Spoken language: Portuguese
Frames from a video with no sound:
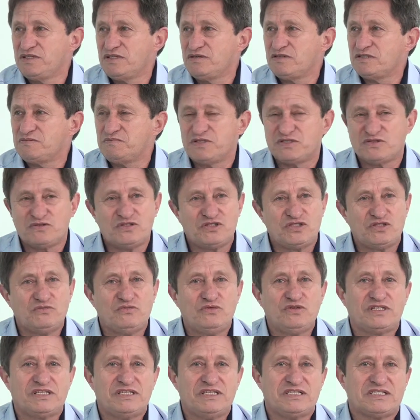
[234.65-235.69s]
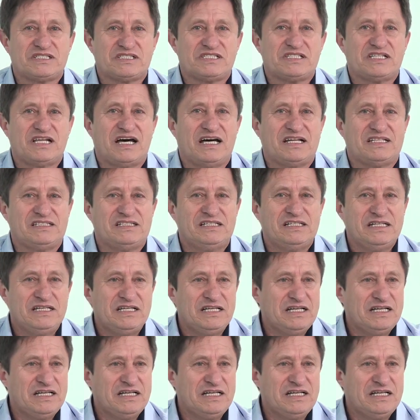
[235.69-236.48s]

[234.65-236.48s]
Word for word: então as pessoas tinham muita necessidade,